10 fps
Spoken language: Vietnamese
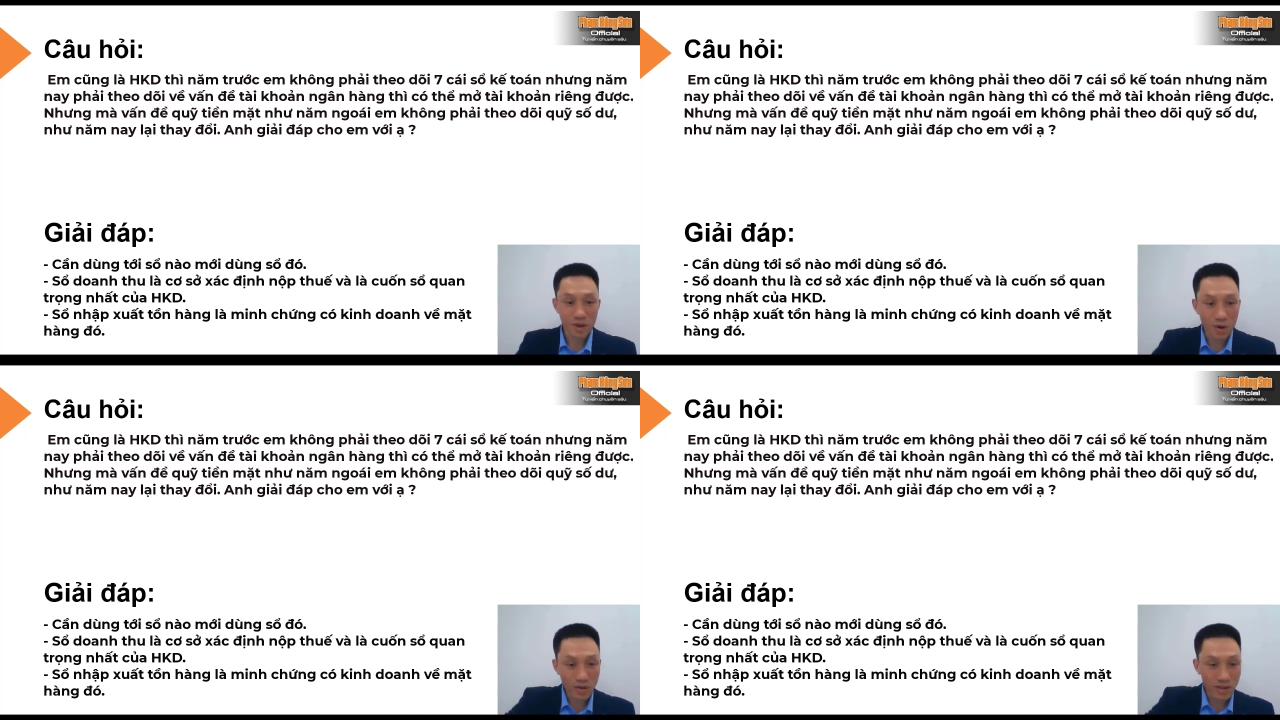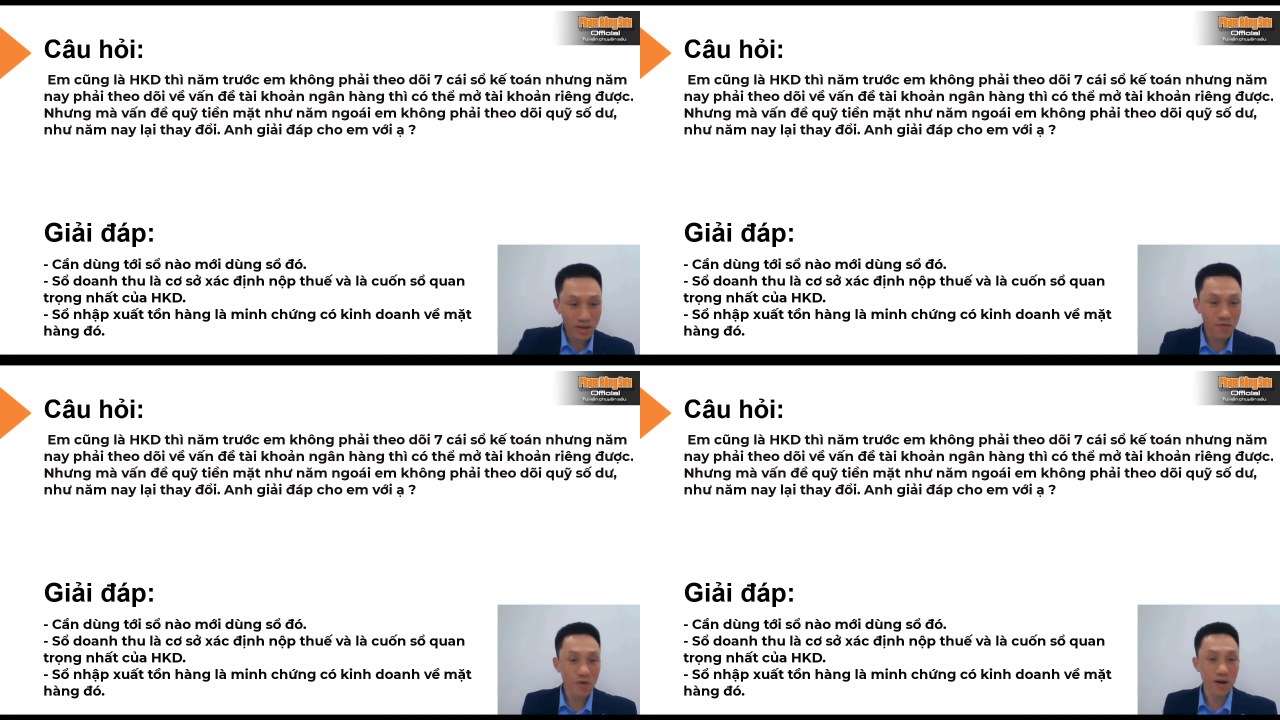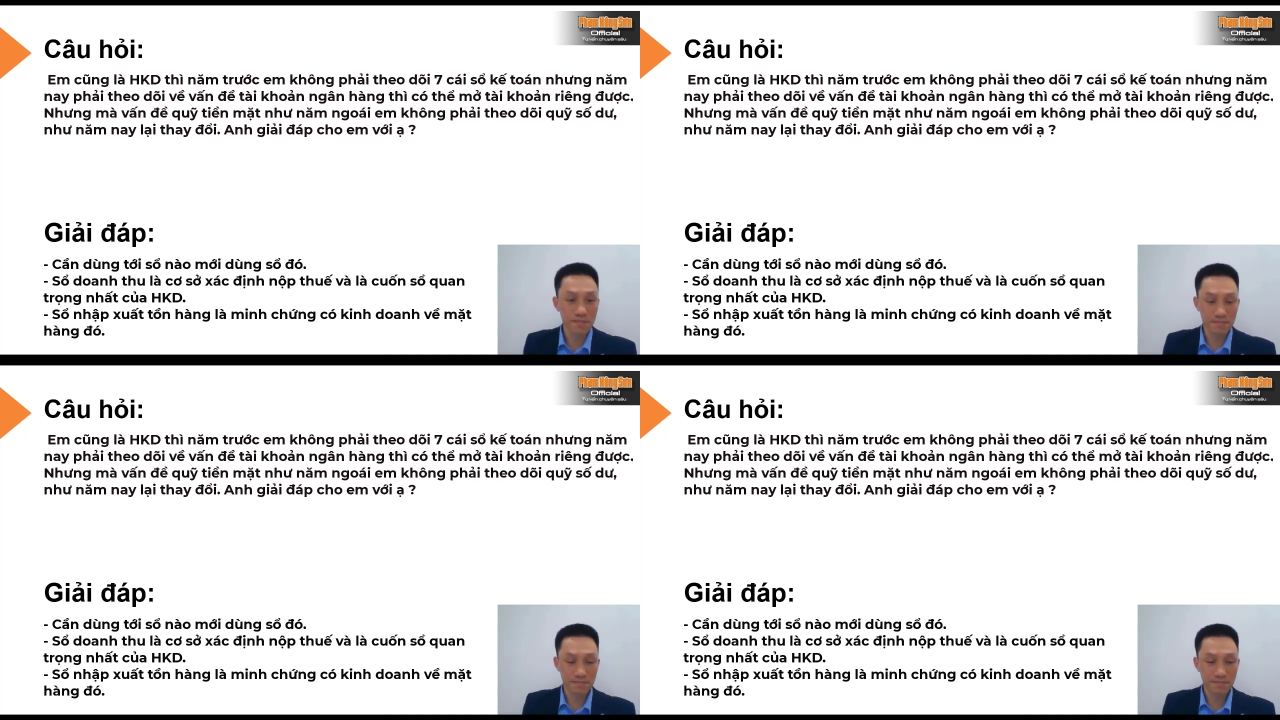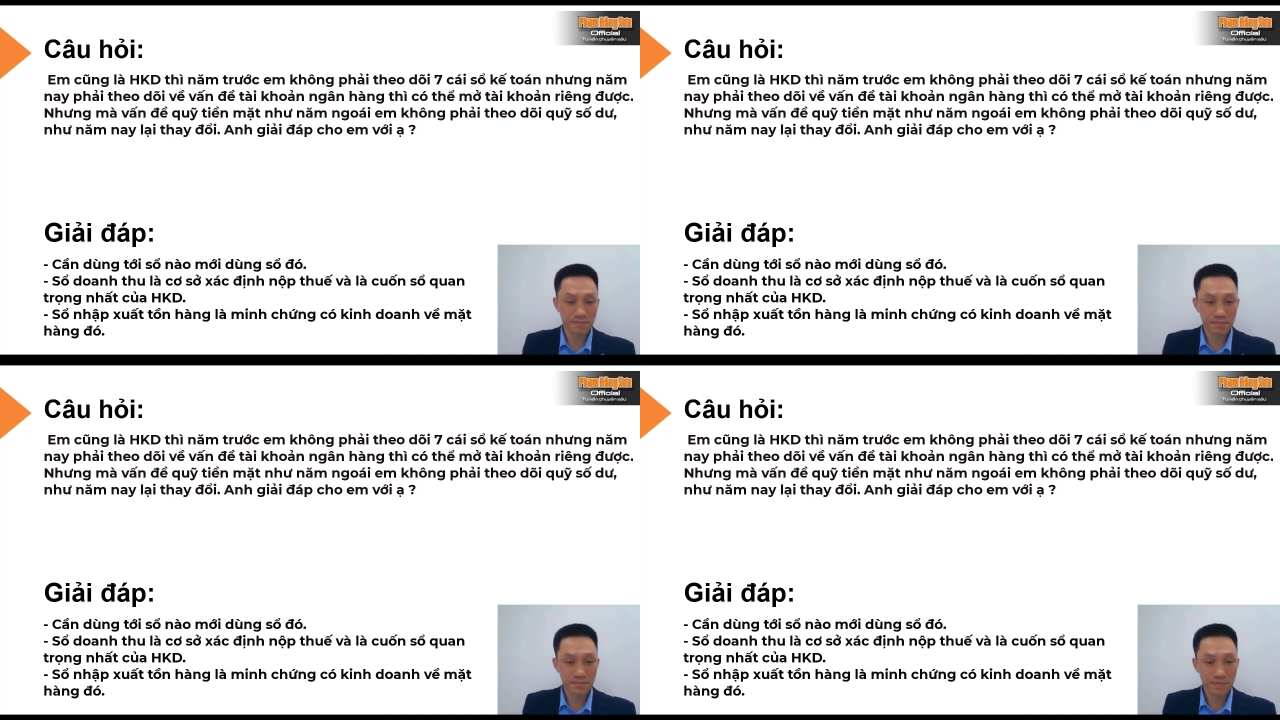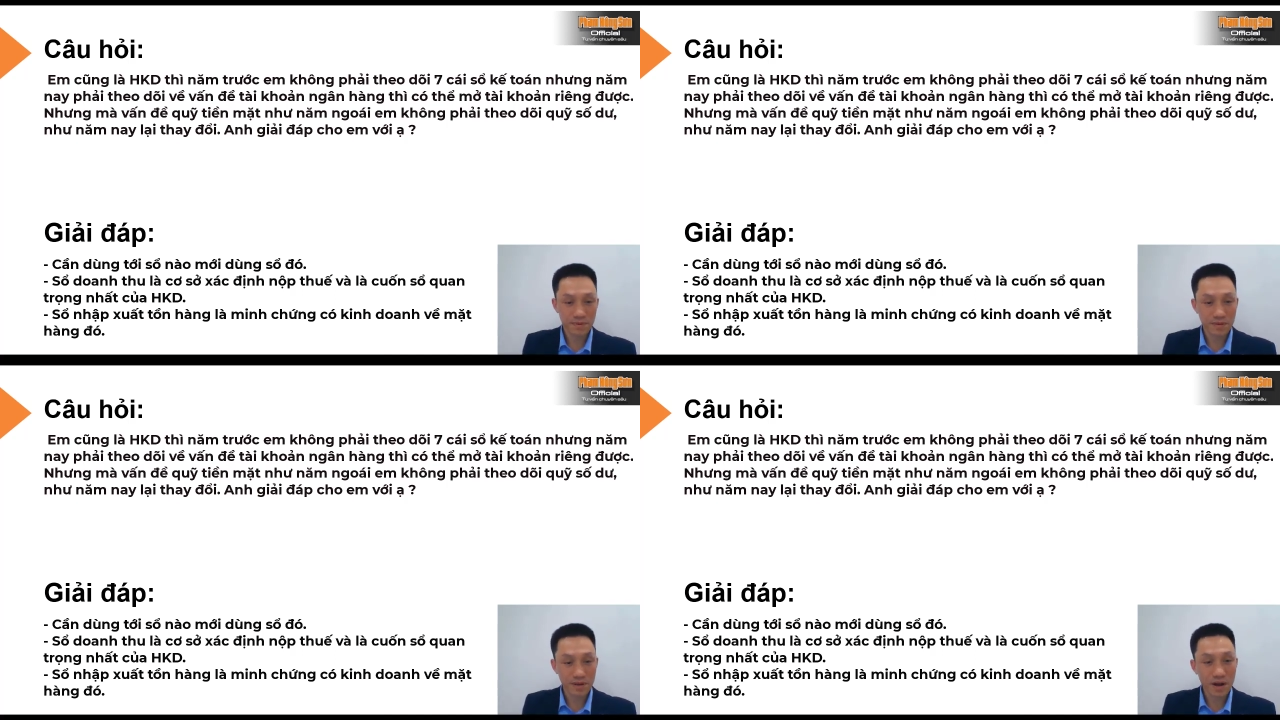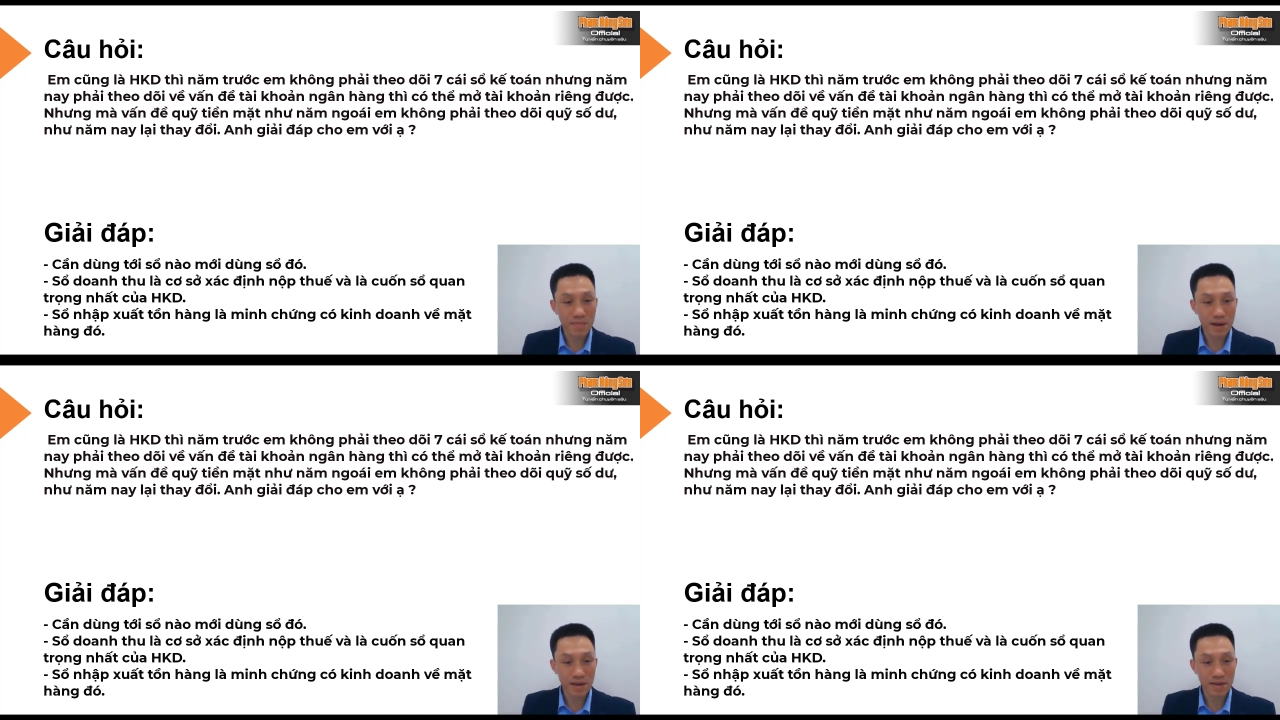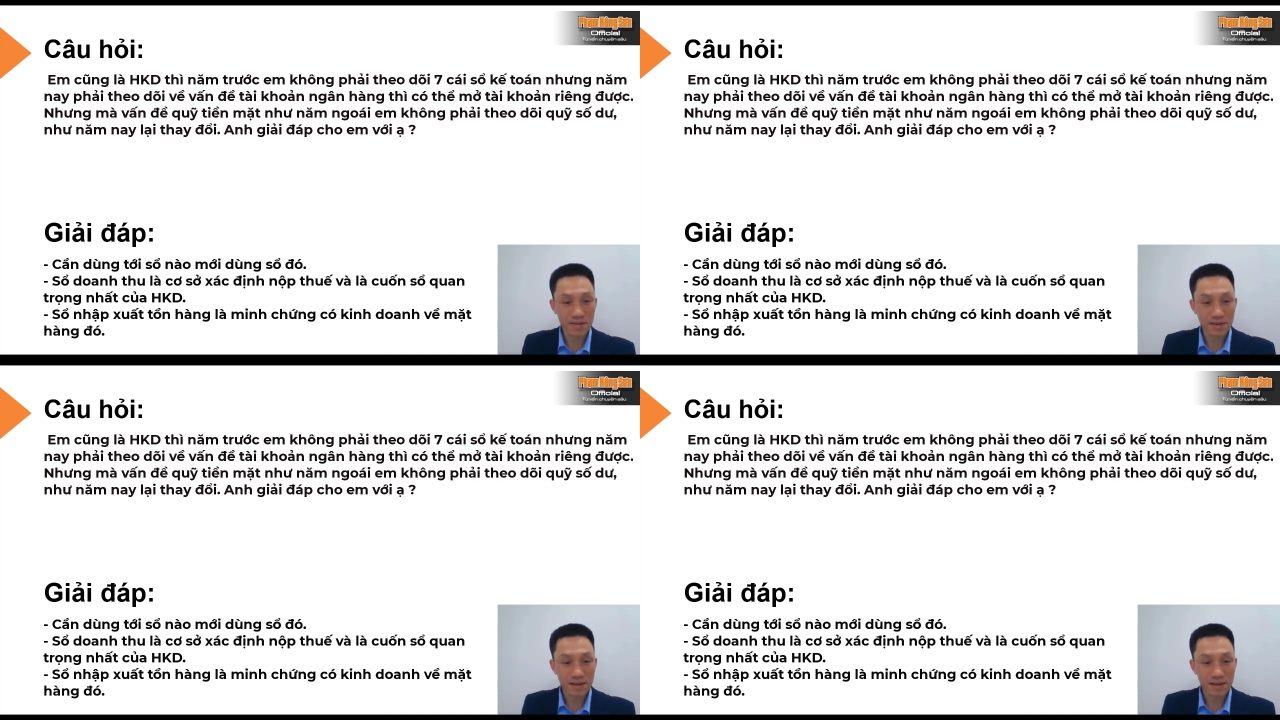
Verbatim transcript: nó có tính chất phù hợp, nó hợp lý.